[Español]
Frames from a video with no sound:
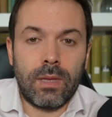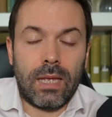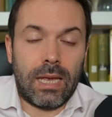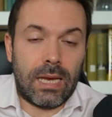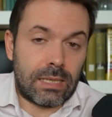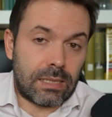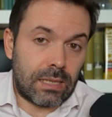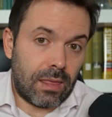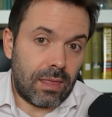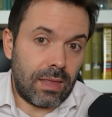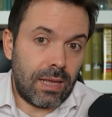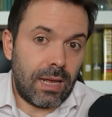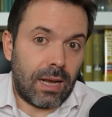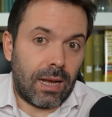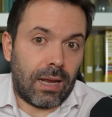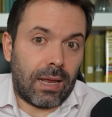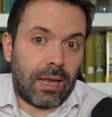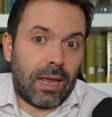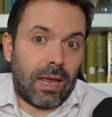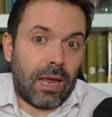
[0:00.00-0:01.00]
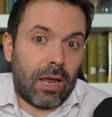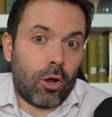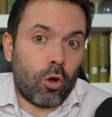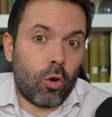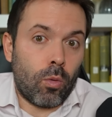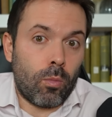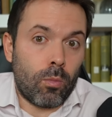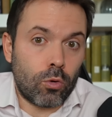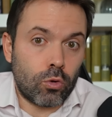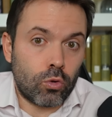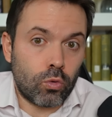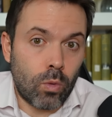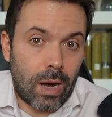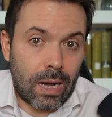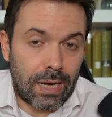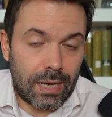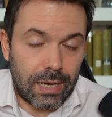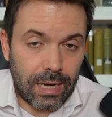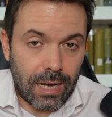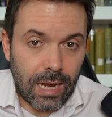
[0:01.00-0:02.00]
Es decir, que como su
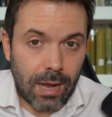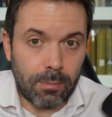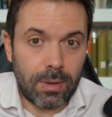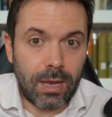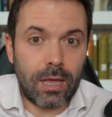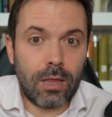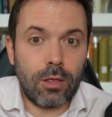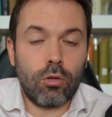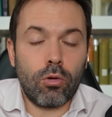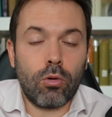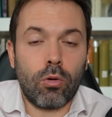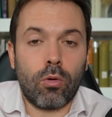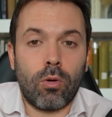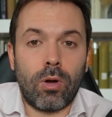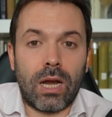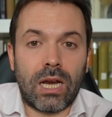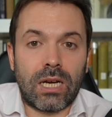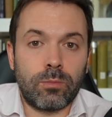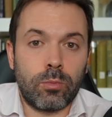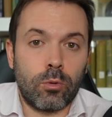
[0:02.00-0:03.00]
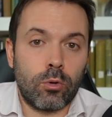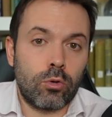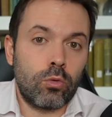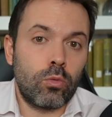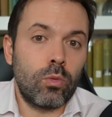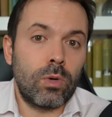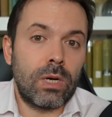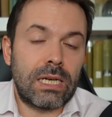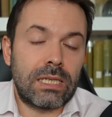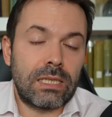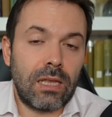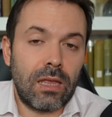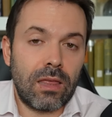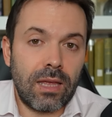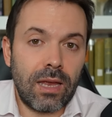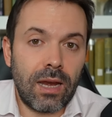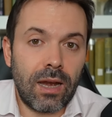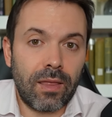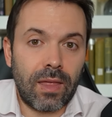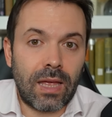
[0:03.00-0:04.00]
alineamiento con las posturas de
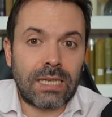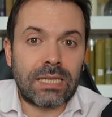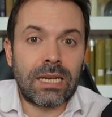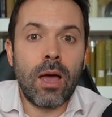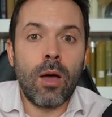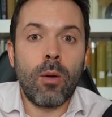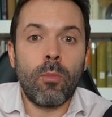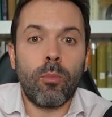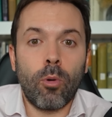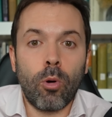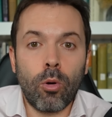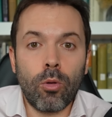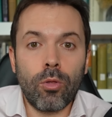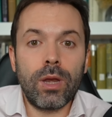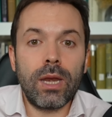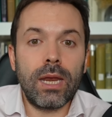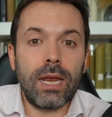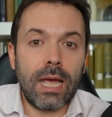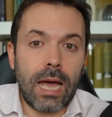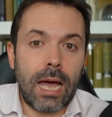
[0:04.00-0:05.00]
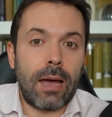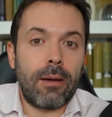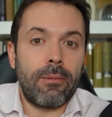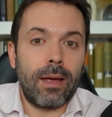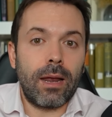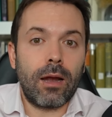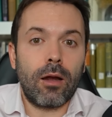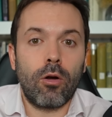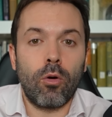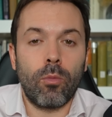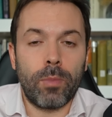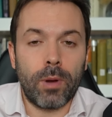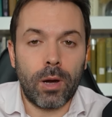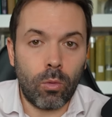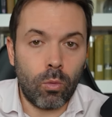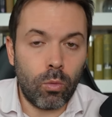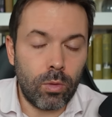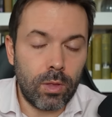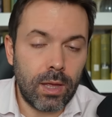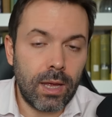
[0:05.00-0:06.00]
izquierdas podría haberlo
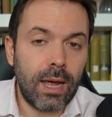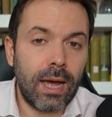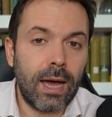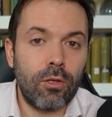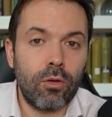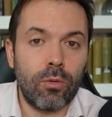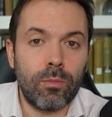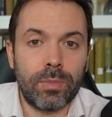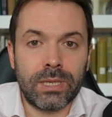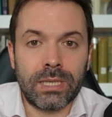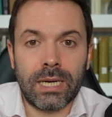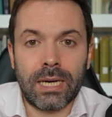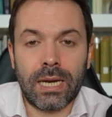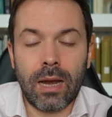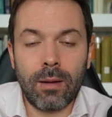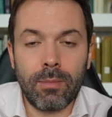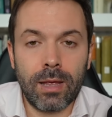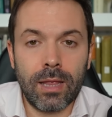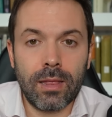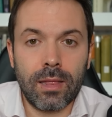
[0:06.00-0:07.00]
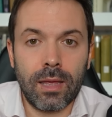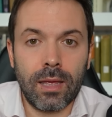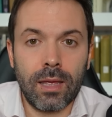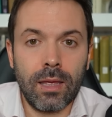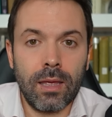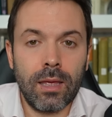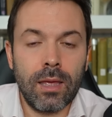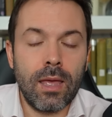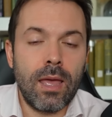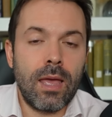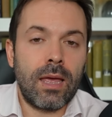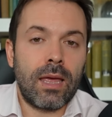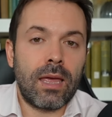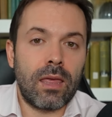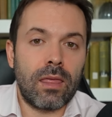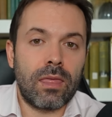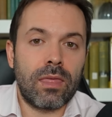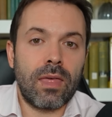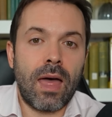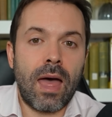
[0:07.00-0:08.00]
perjudicado empresarialmente,
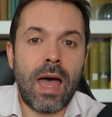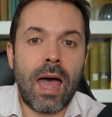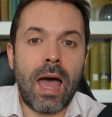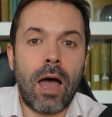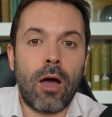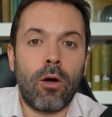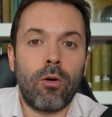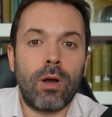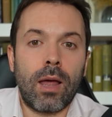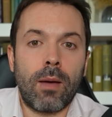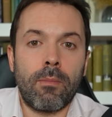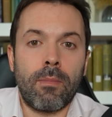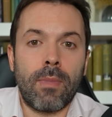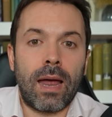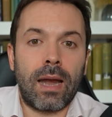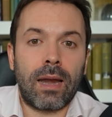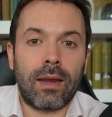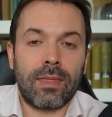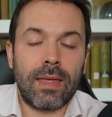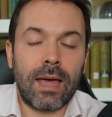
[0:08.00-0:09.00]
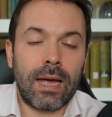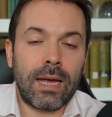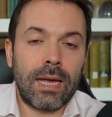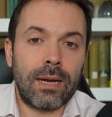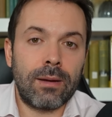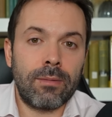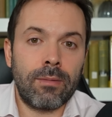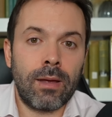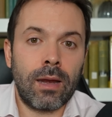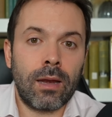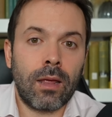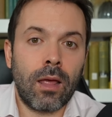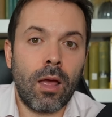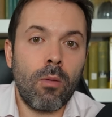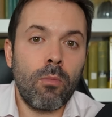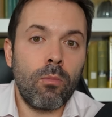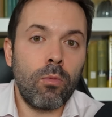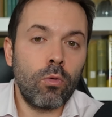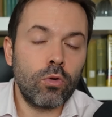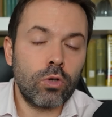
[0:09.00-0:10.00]
quizá ahora Mark Zuckerberg
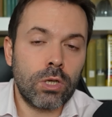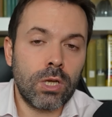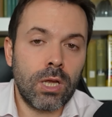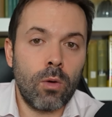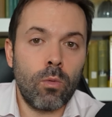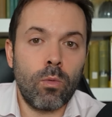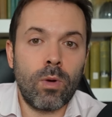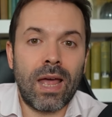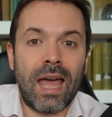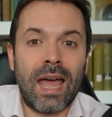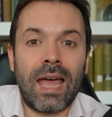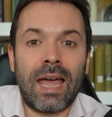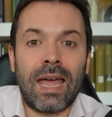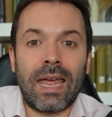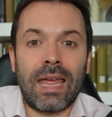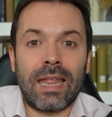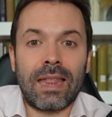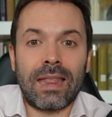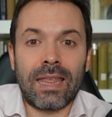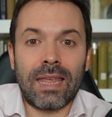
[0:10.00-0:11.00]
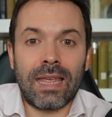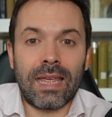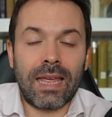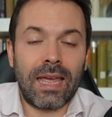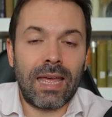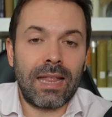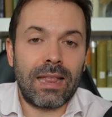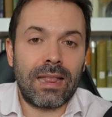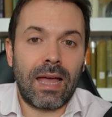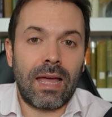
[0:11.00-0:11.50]
busque una etiqueta